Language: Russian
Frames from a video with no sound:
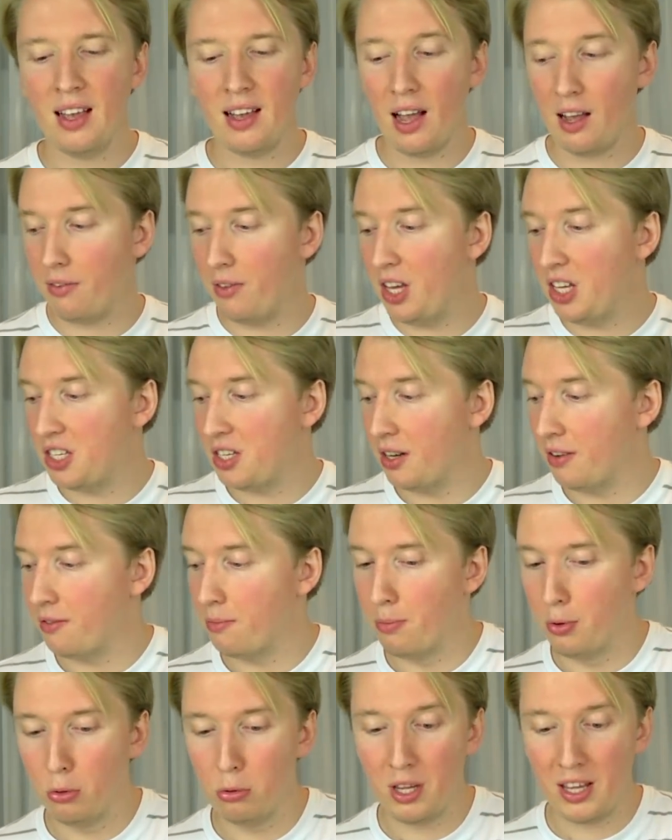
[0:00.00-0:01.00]
Как видите,
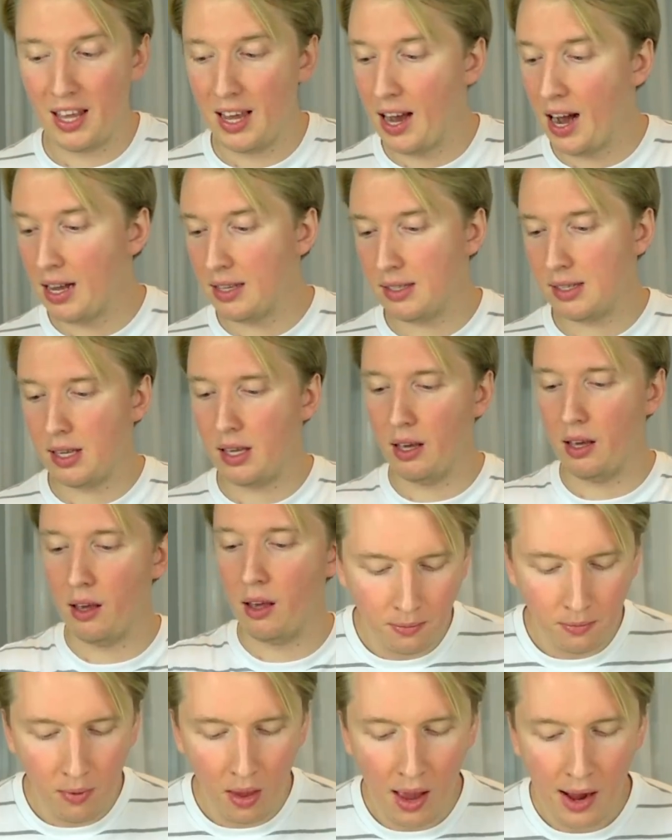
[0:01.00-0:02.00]
блюда гигантские.
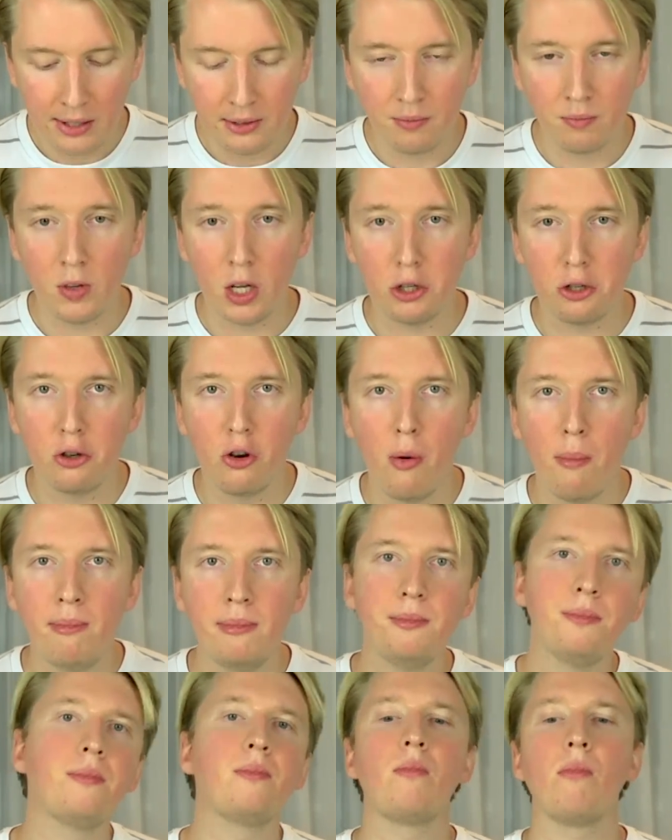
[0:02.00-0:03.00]

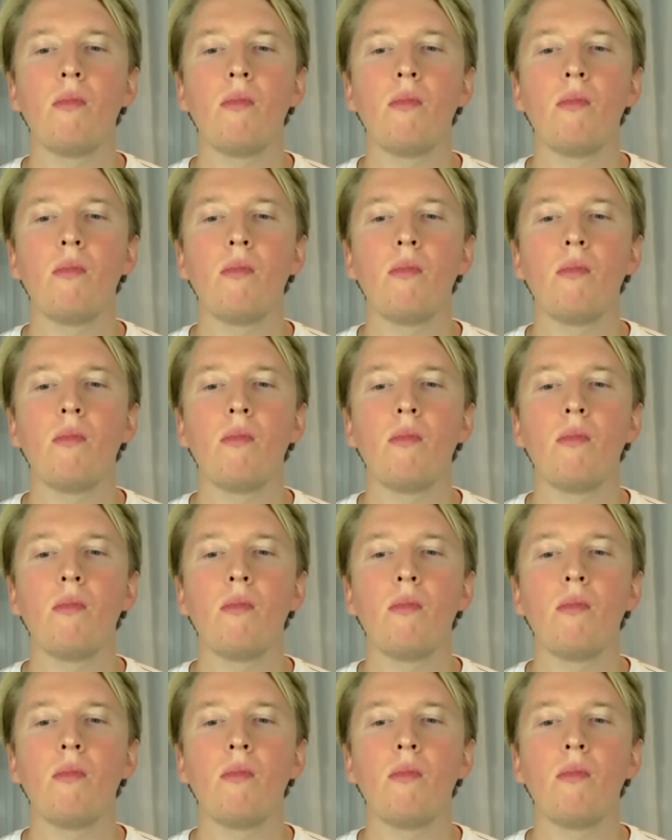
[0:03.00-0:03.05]
Начнем